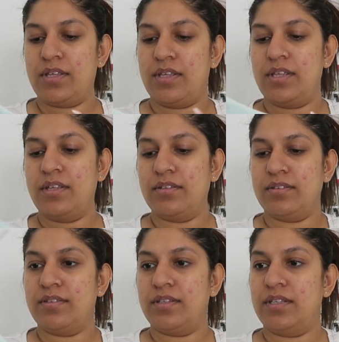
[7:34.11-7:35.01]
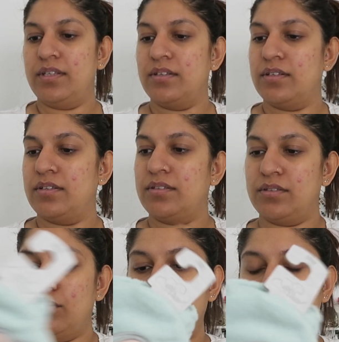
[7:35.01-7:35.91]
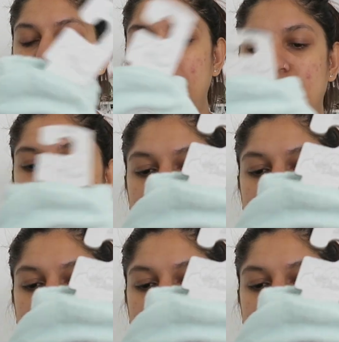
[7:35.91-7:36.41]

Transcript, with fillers: Et c'est... Ouais, c'est